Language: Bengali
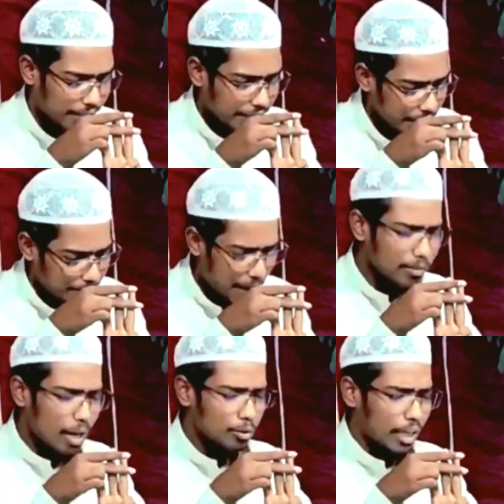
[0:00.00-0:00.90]
ইমামরাও
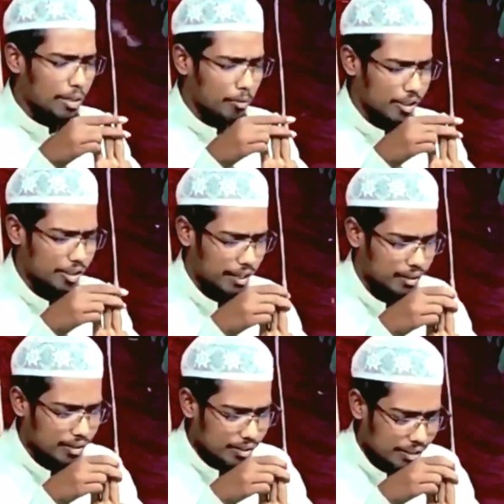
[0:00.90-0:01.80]
তাই বলেছেন
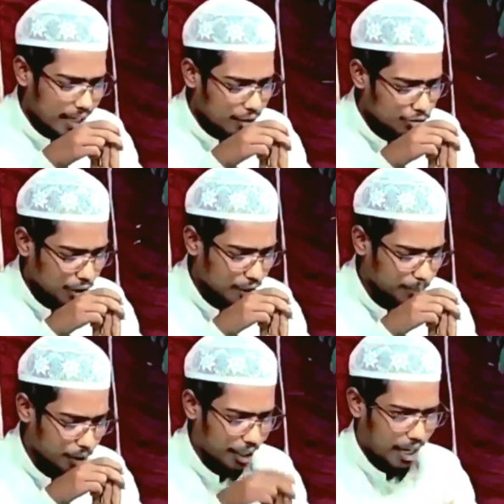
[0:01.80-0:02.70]
যারা সালাত
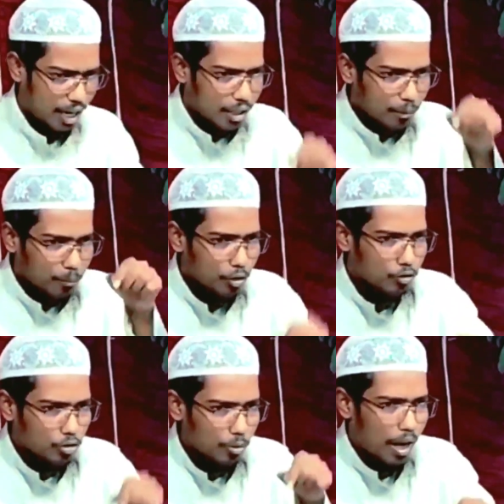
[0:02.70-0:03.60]
পড়ে না
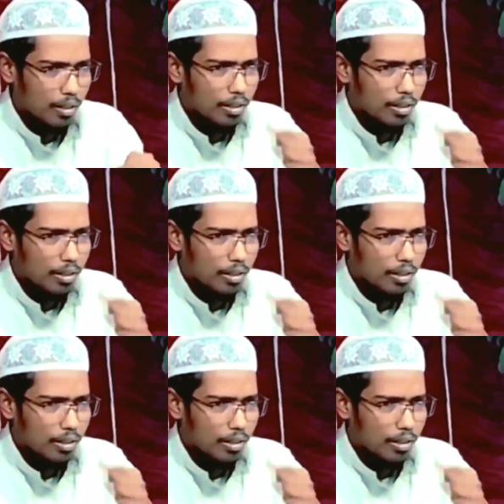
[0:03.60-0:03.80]
বর্তমান